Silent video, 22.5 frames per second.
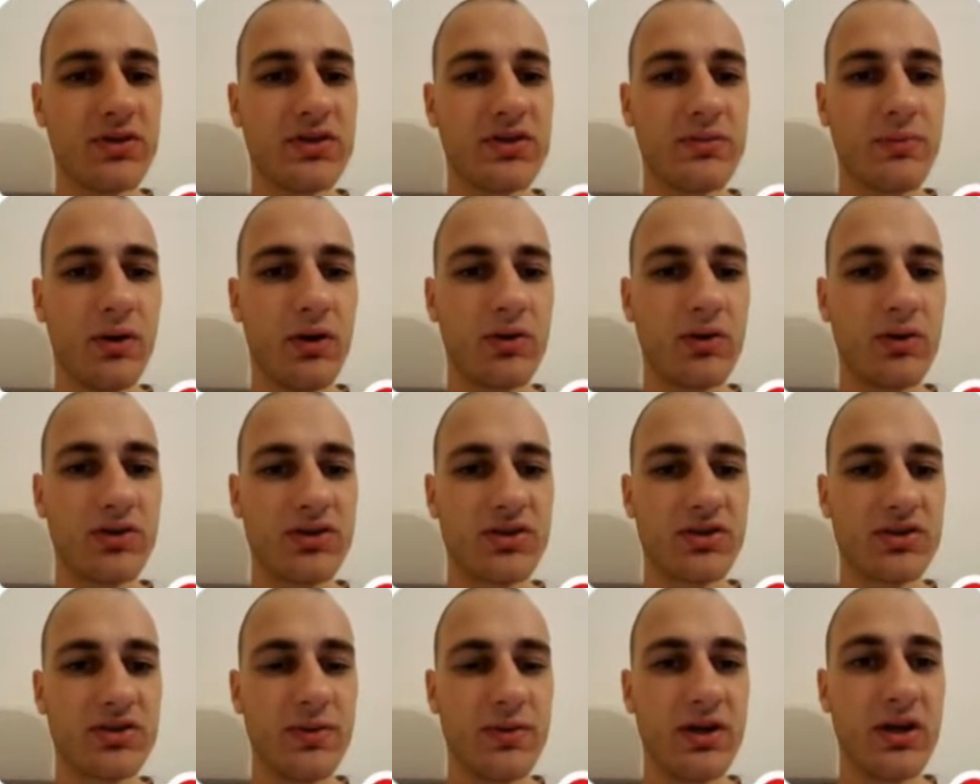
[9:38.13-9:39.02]
die brauche ich
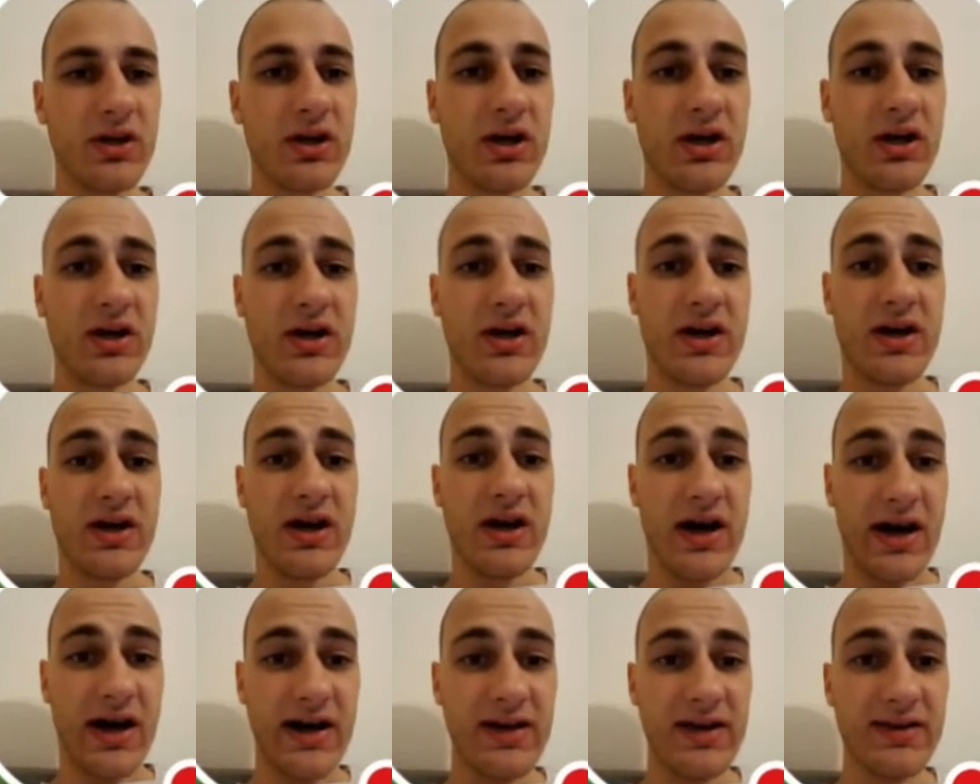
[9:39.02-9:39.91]
nicht mehr.
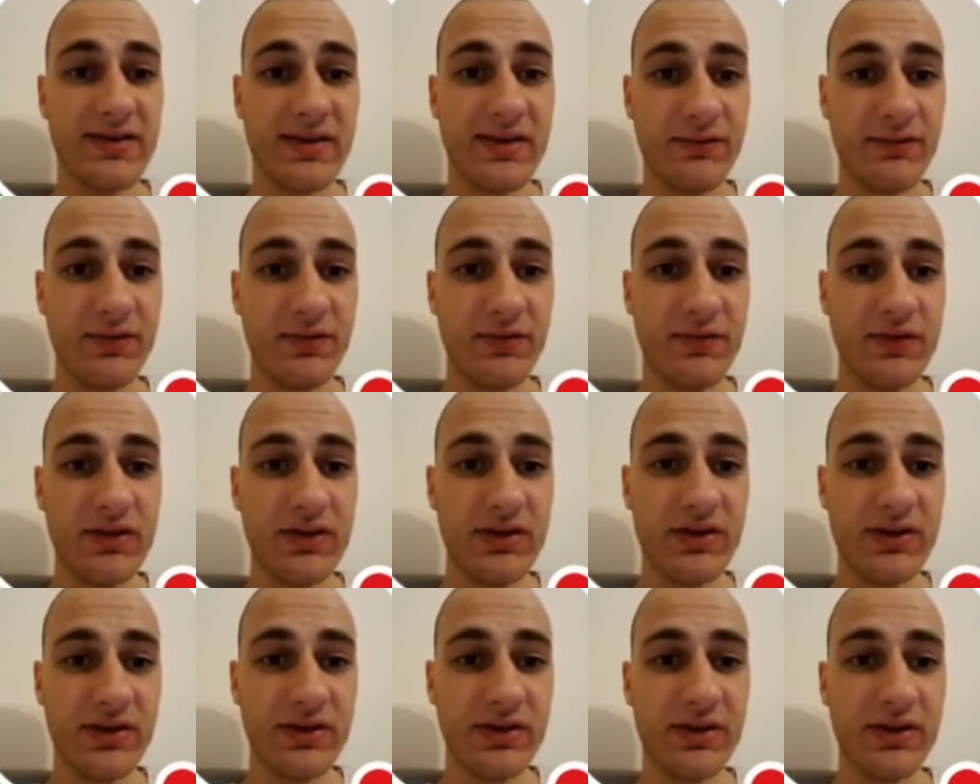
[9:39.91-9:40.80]
Alter, wie
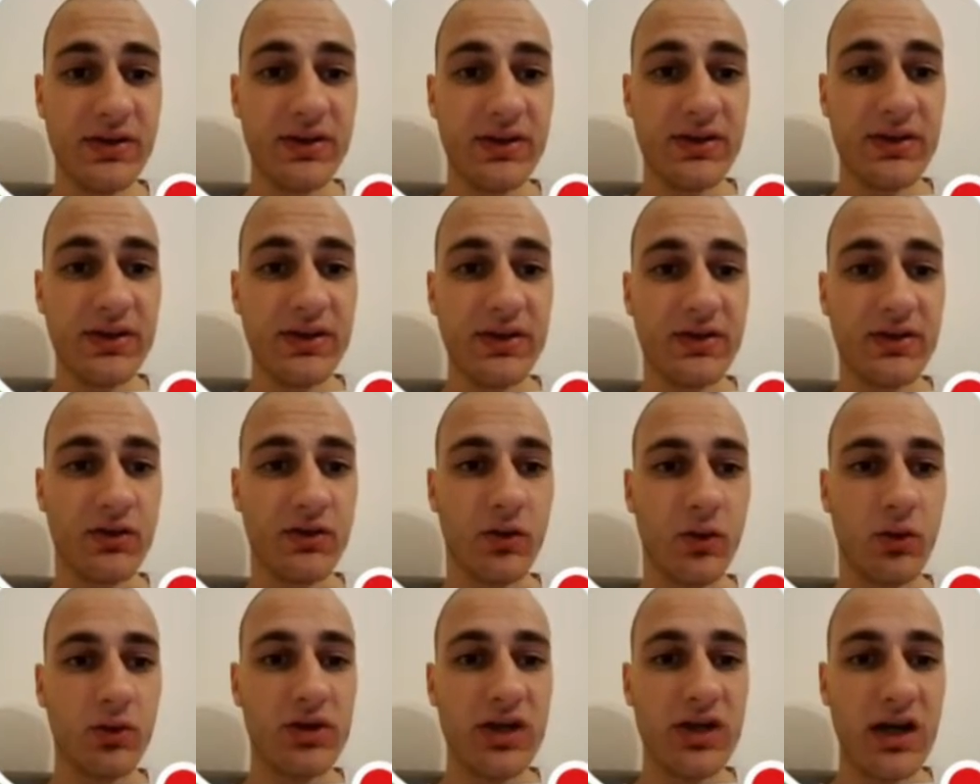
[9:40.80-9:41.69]
viele
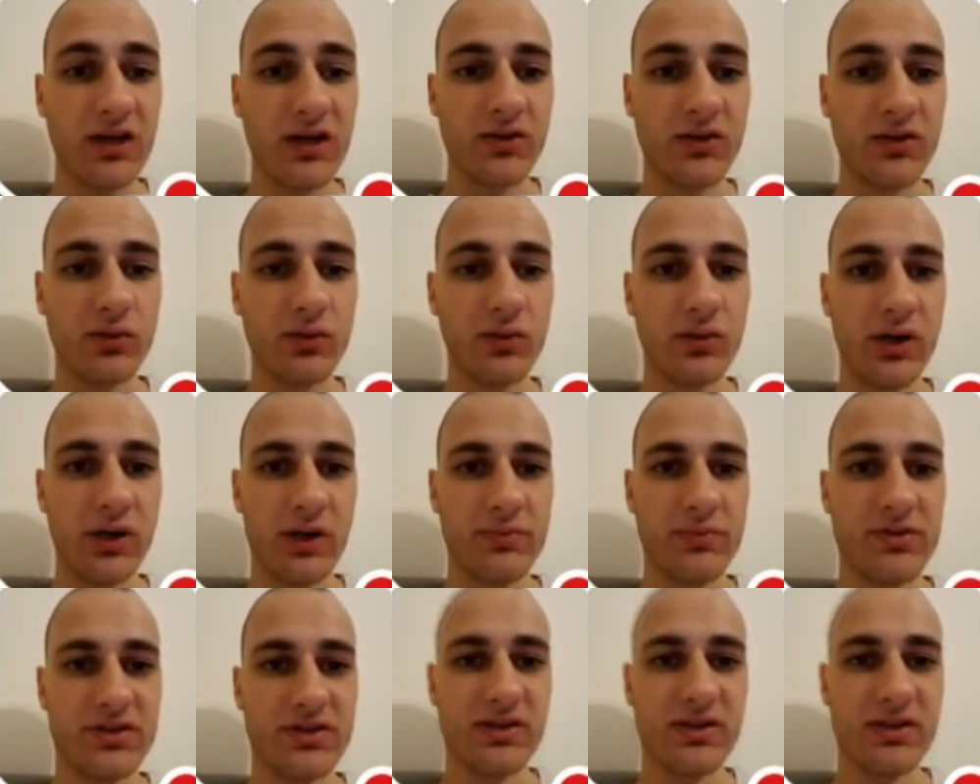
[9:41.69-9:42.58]
Trojantruhen
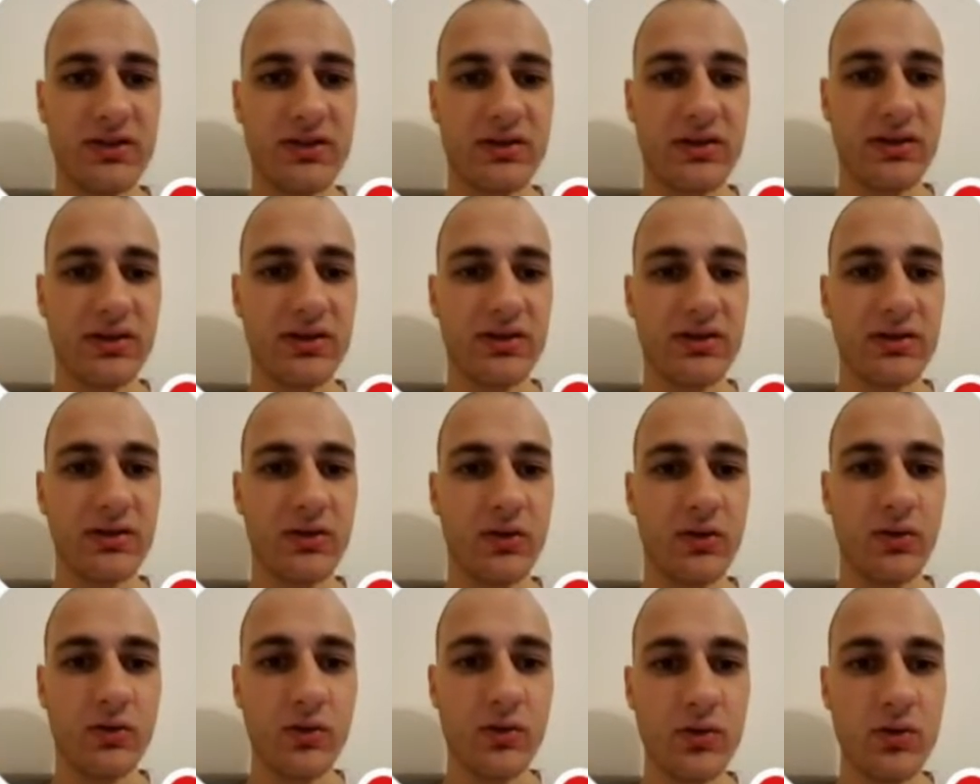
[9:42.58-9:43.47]
habe ich denn hier?
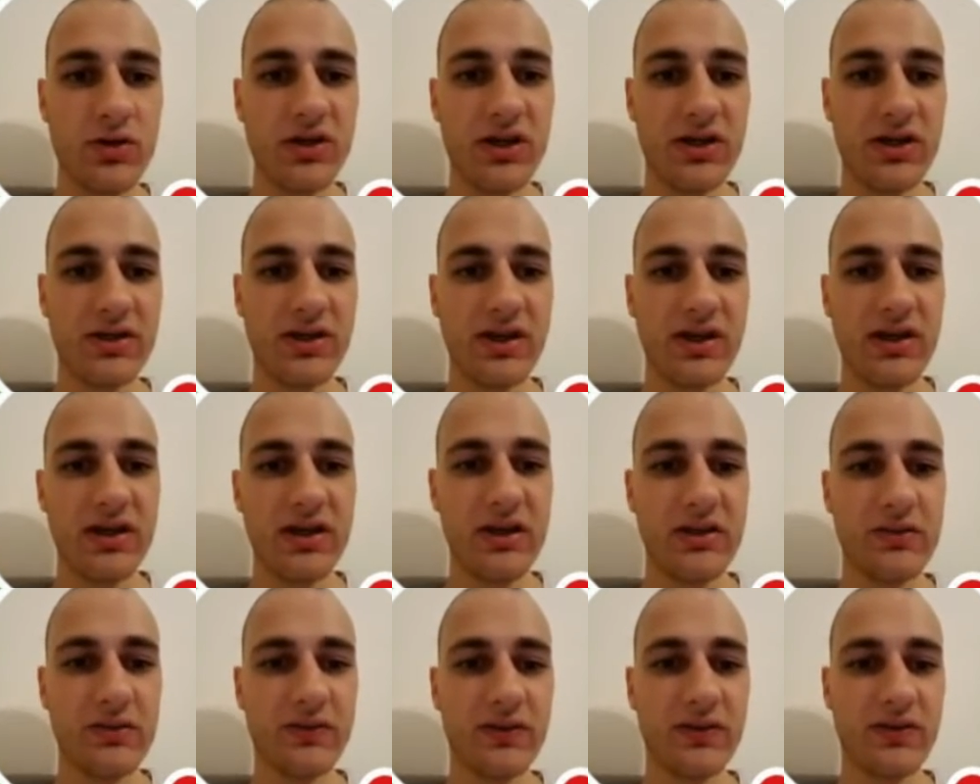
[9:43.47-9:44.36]

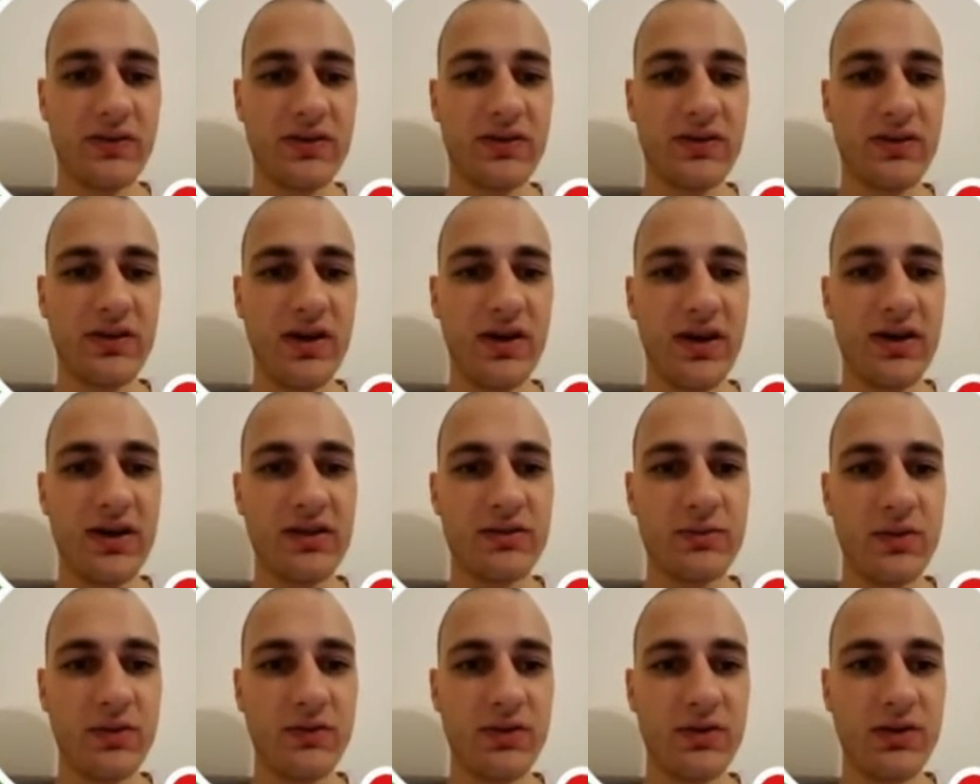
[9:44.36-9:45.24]
111, das ist ja
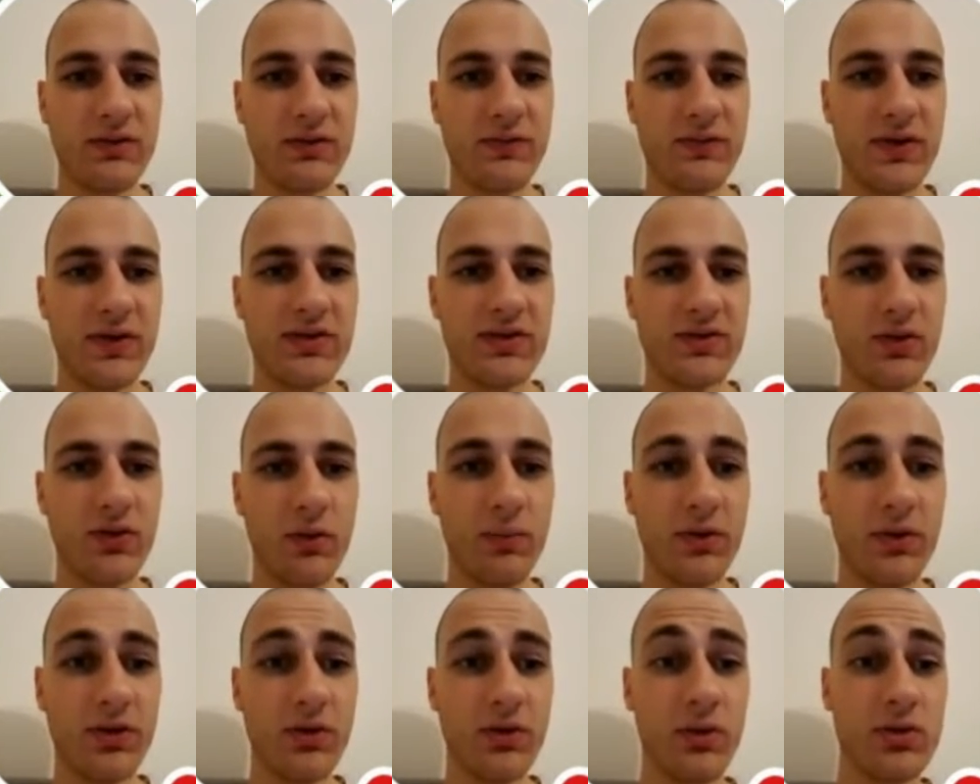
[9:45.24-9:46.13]
echt mal wieder ein fettes
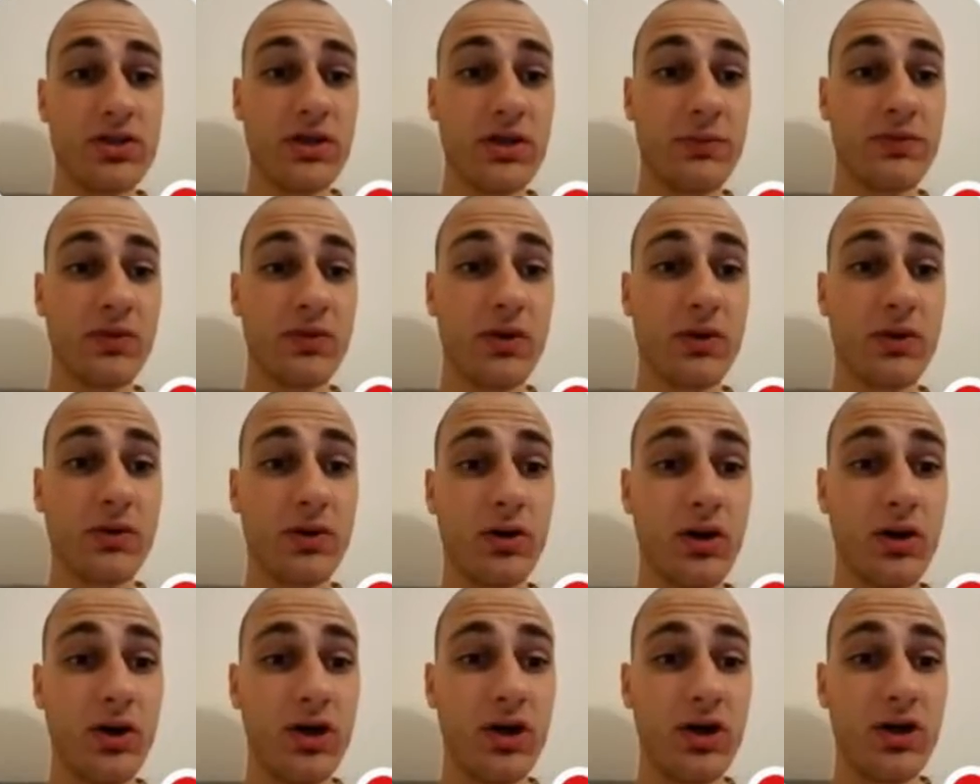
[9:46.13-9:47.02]
Opening. Oh, ich habe sogar noch
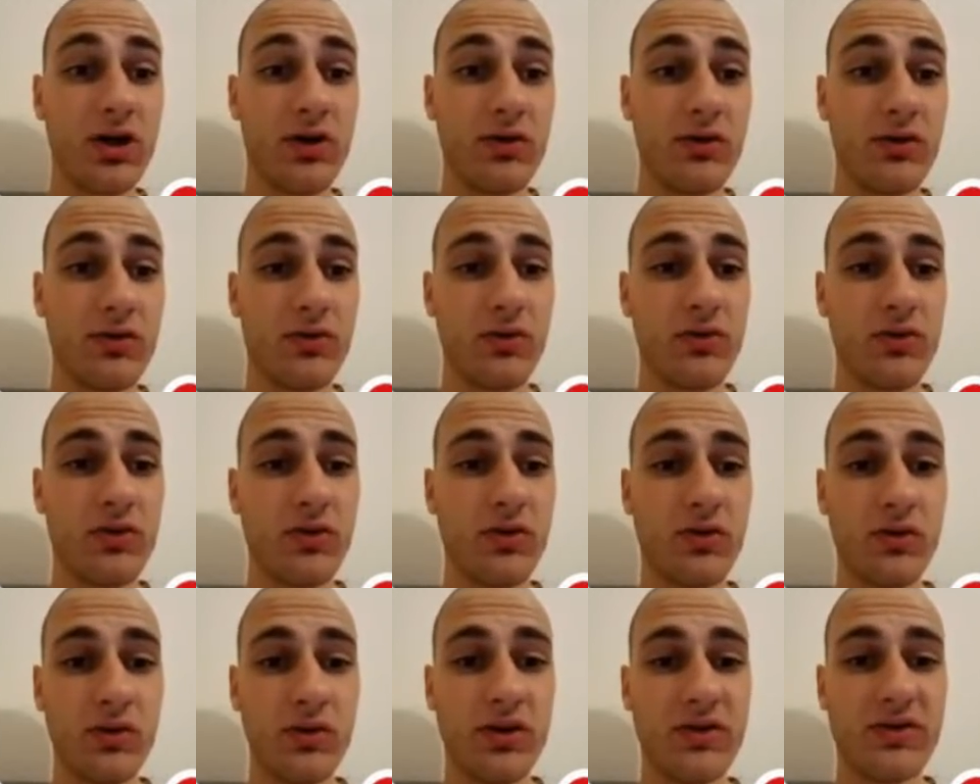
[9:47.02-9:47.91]

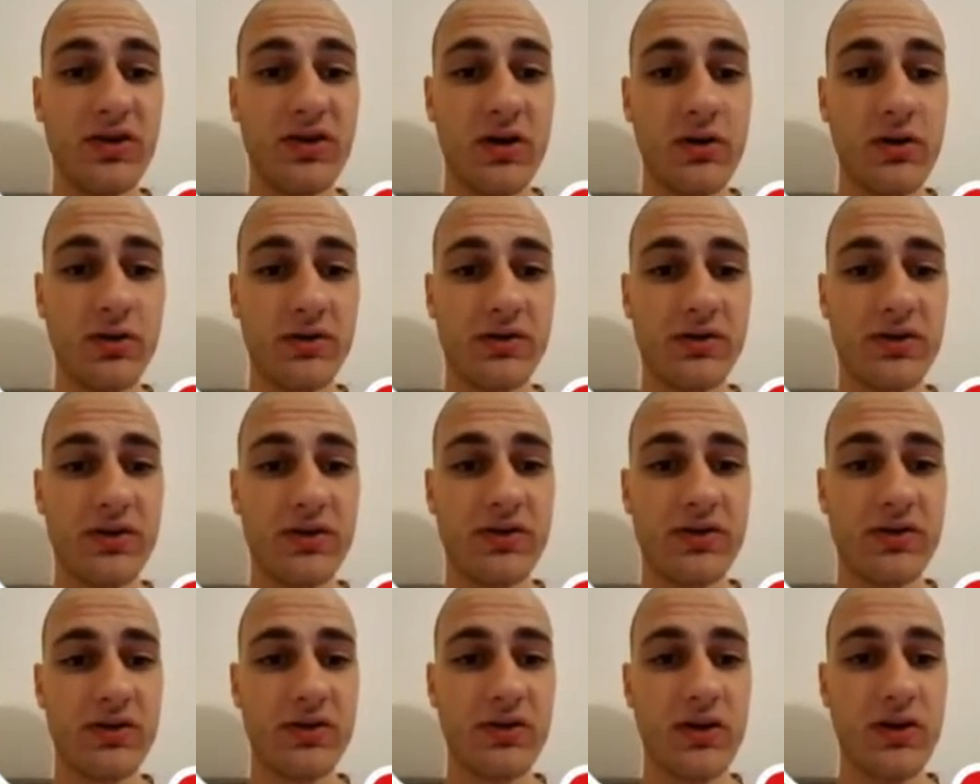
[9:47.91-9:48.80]
süßes oder saures
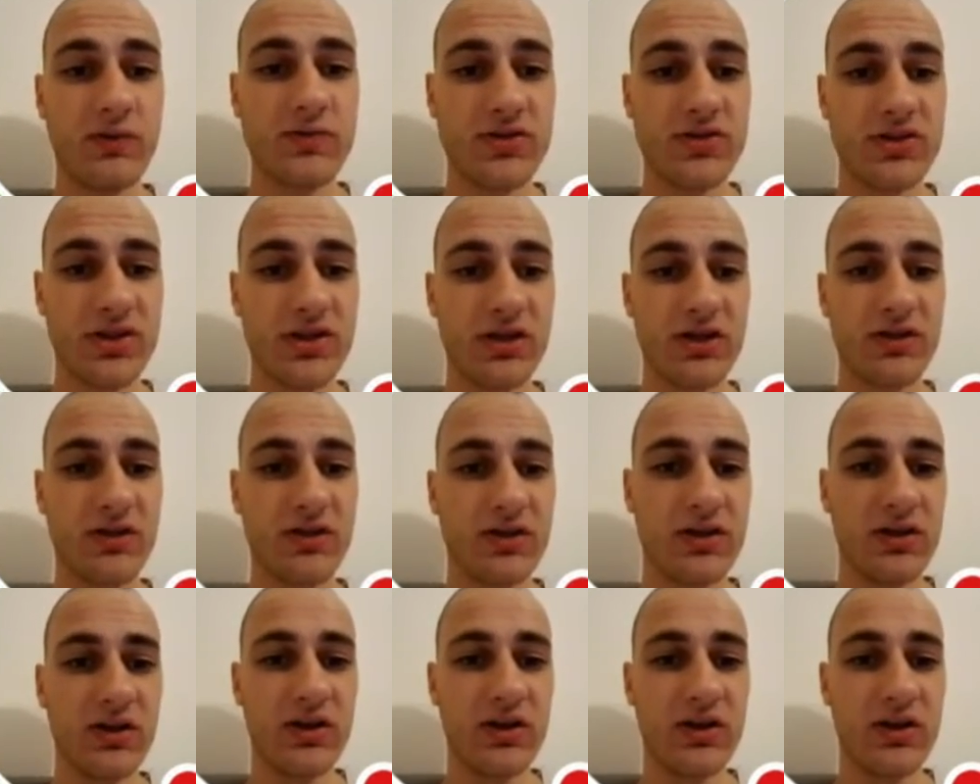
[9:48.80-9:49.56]
Kisten hier am Start.